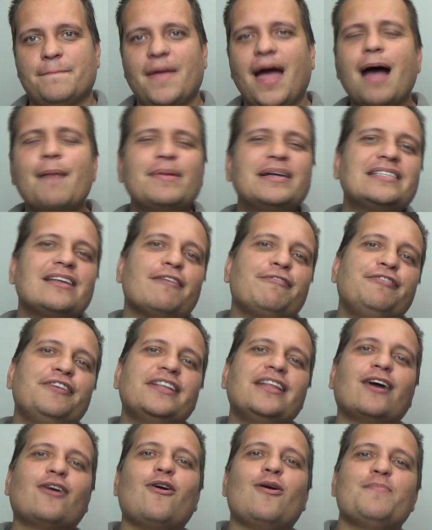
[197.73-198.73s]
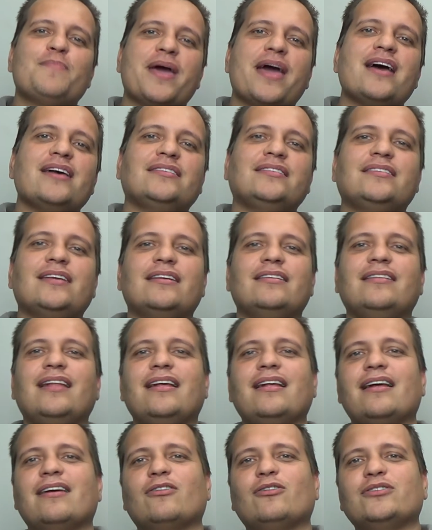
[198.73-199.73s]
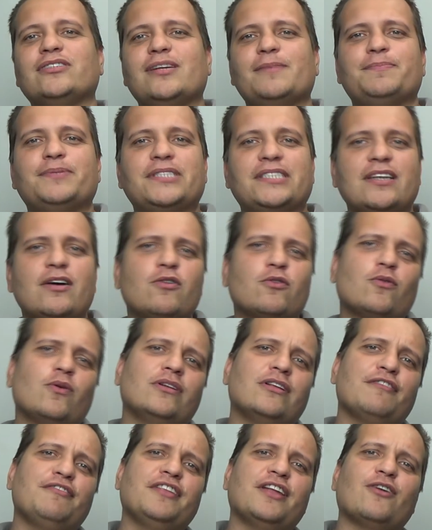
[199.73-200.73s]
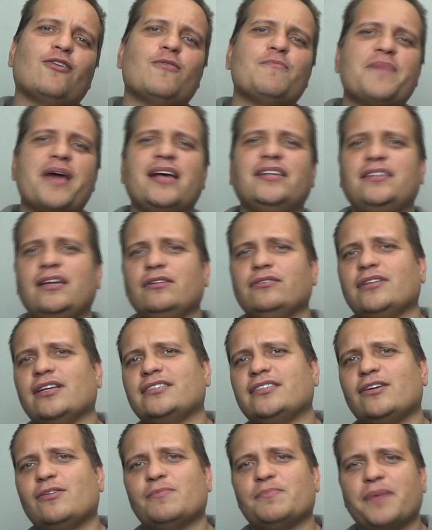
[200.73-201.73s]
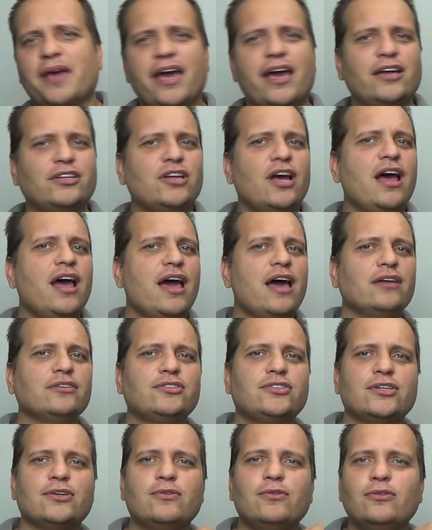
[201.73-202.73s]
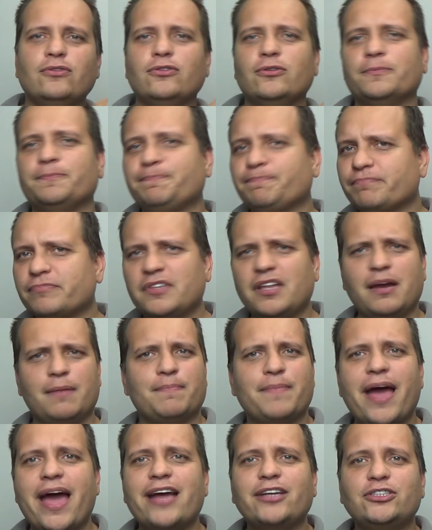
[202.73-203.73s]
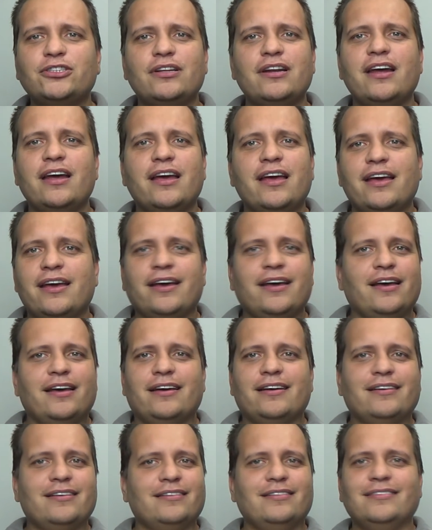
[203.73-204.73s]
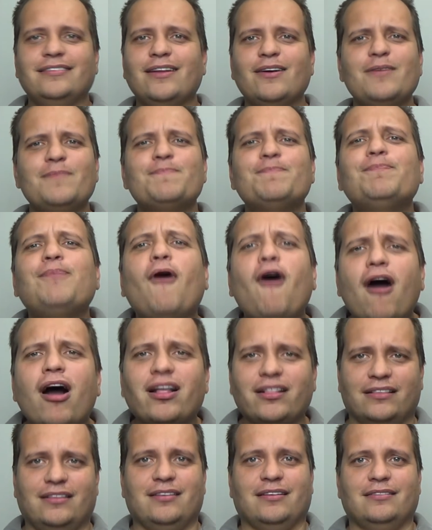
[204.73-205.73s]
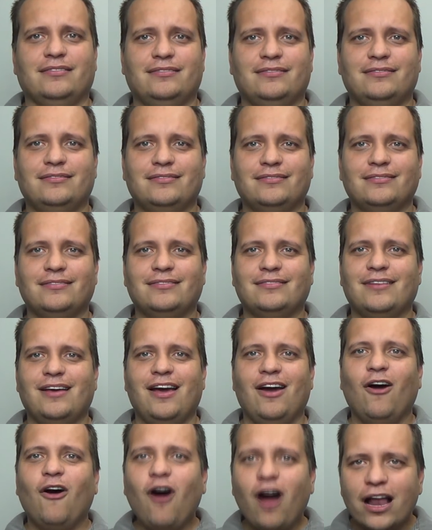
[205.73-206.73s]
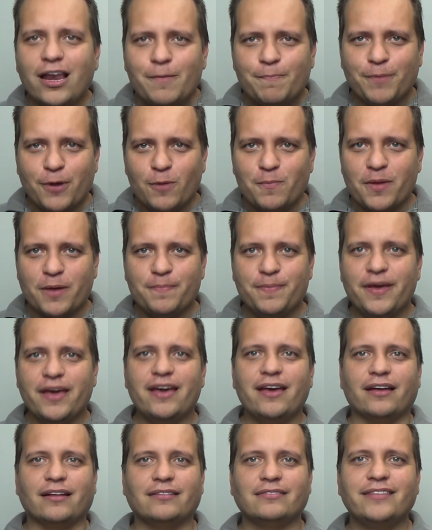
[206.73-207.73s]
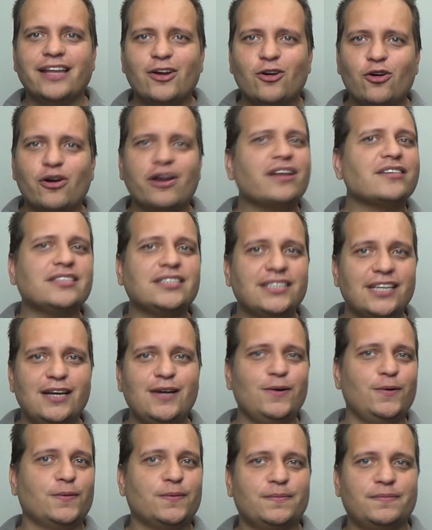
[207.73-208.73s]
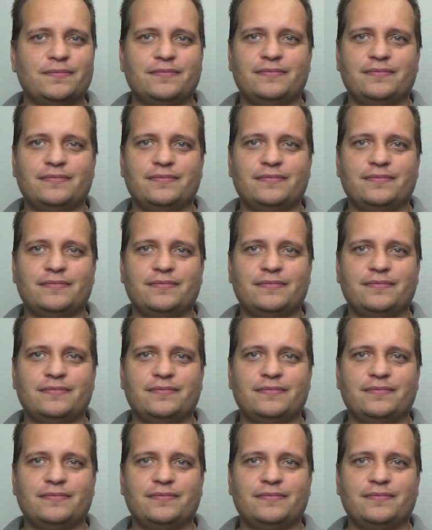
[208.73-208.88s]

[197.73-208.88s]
Ah, mas a vida começa na concepção, quando a vida começa é no terceiro mês, é no segundo trimestre. Não importa. Olhe para um bebê, tem coração.